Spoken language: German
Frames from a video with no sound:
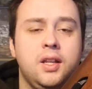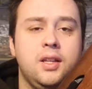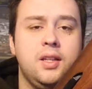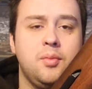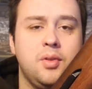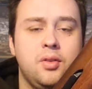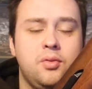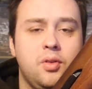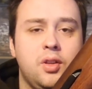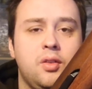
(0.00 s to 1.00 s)
Das haben wir
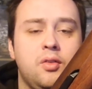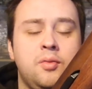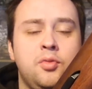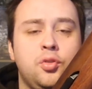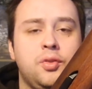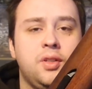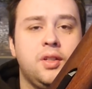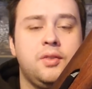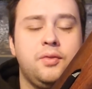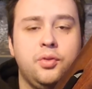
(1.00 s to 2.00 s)
natürlich im
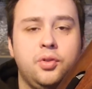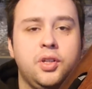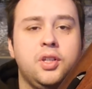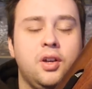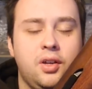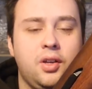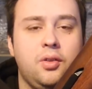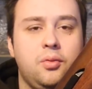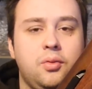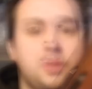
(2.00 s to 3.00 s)
Schusstest für euch
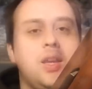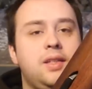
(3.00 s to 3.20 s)
nachgekronen.